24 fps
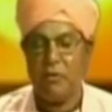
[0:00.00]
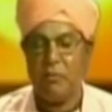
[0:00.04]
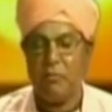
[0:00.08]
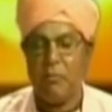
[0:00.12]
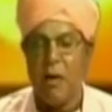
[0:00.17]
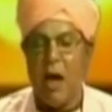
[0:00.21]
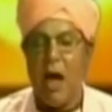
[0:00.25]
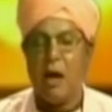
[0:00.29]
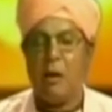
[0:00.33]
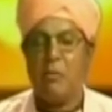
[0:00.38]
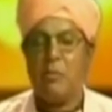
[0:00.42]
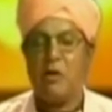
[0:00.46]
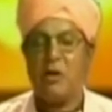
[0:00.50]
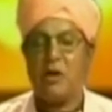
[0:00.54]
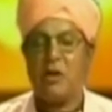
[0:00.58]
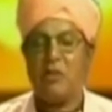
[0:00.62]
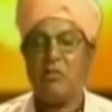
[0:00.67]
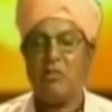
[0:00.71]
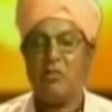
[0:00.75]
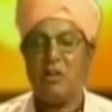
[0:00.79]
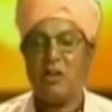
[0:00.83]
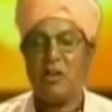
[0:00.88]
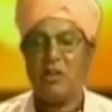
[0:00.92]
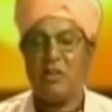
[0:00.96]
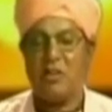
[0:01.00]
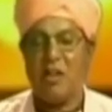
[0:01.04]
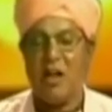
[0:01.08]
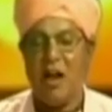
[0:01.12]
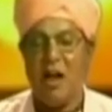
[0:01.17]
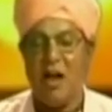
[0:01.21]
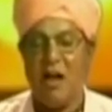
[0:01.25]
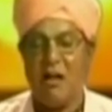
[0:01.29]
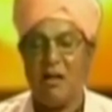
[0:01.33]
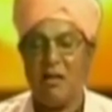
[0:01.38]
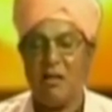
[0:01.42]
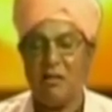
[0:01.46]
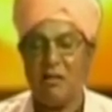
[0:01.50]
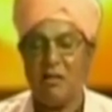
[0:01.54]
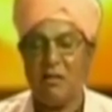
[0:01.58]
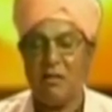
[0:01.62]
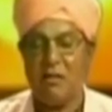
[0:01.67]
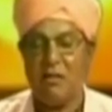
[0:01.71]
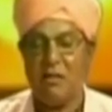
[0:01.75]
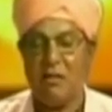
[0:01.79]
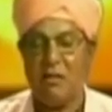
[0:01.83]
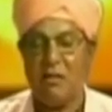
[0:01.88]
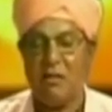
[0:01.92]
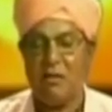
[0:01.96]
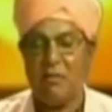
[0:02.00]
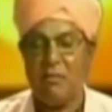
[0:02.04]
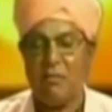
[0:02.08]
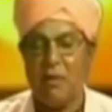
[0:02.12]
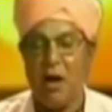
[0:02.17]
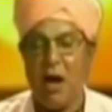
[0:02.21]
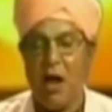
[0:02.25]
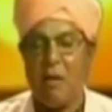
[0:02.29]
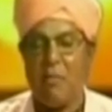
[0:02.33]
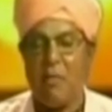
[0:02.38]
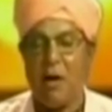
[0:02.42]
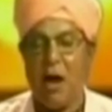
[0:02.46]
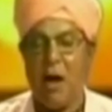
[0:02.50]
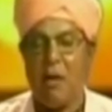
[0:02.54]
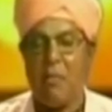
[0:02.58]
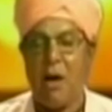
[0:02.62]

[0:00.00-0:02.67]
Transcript: वाल्मीकि जी की तरह मरा राम